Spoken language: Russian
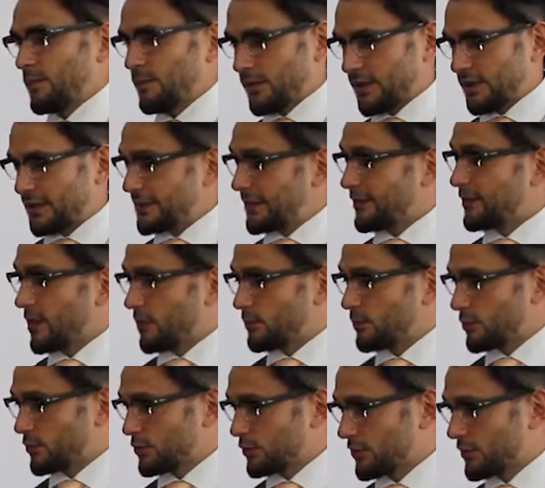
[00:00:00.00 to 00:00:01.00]
предоставляем
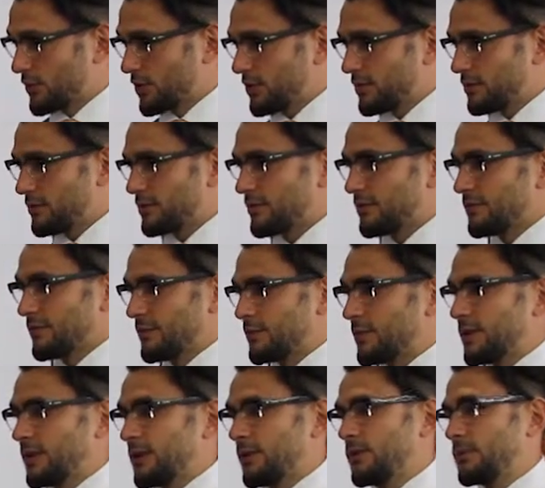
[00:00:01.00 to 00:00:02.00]
путевки,
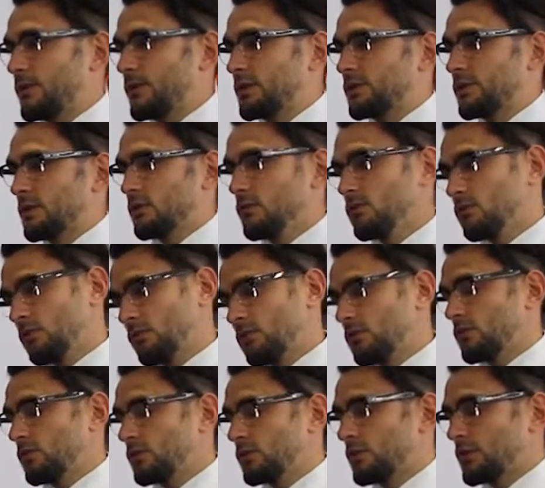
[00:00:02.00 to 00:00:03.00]
выбранное место. Ну, это
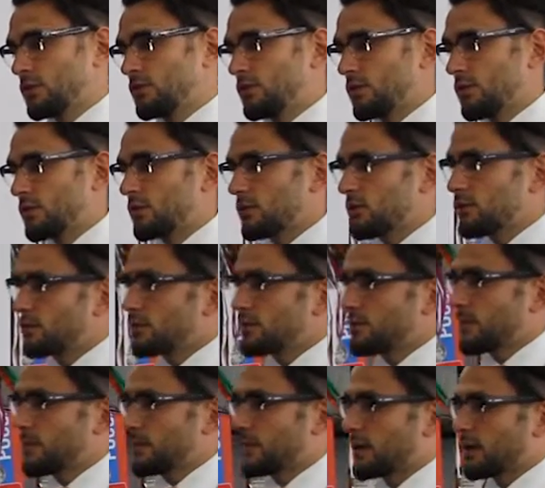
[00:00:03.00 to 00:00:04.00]
тоже стимулирует, тоже
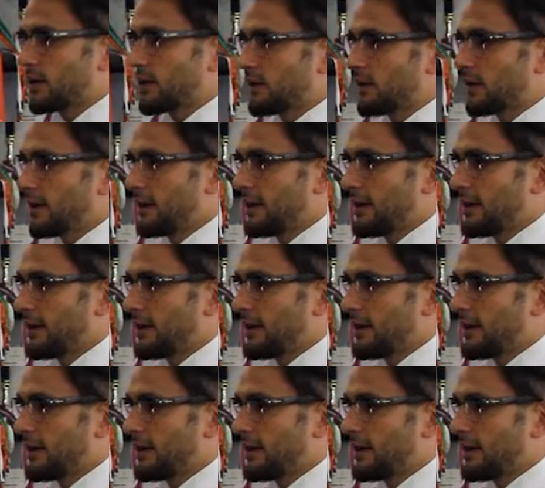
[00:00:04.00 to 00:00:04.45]
помогает.